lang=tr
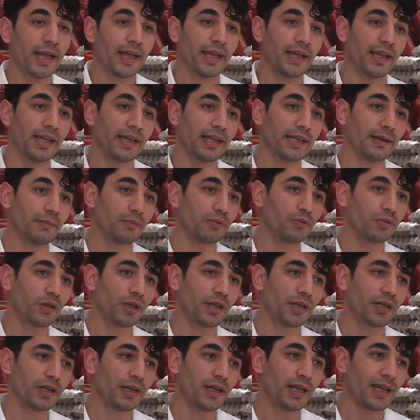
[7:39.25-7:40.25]
E,
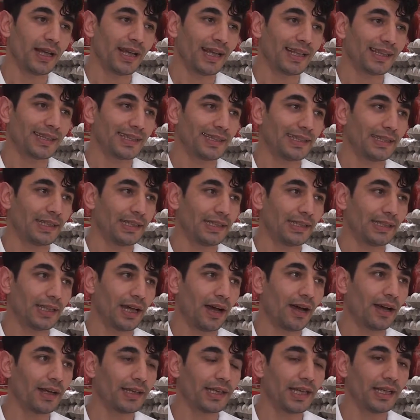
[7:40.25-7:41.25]
bunları
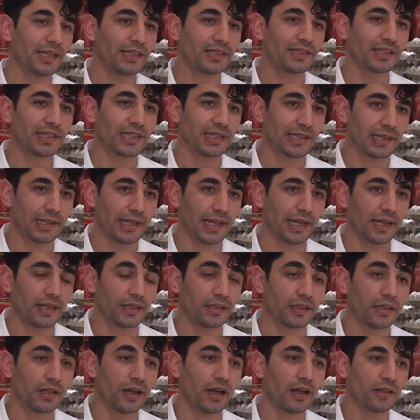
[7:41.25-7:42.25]
daha geniş kitleye,
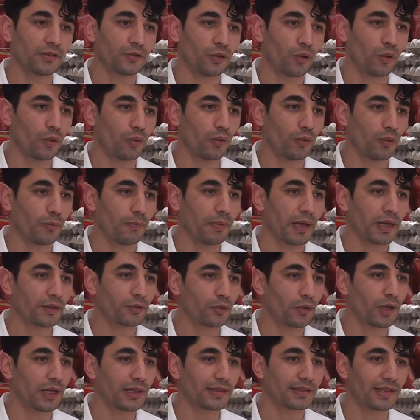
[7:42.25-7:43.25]
daha çok
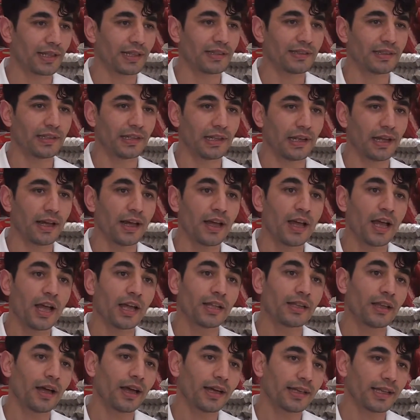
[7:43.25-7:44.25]
personel sayısıyla
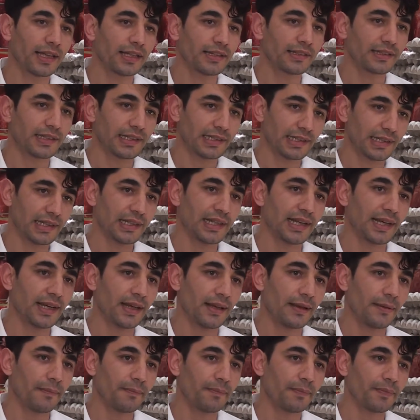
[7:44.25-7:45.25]
daha geniş kitleye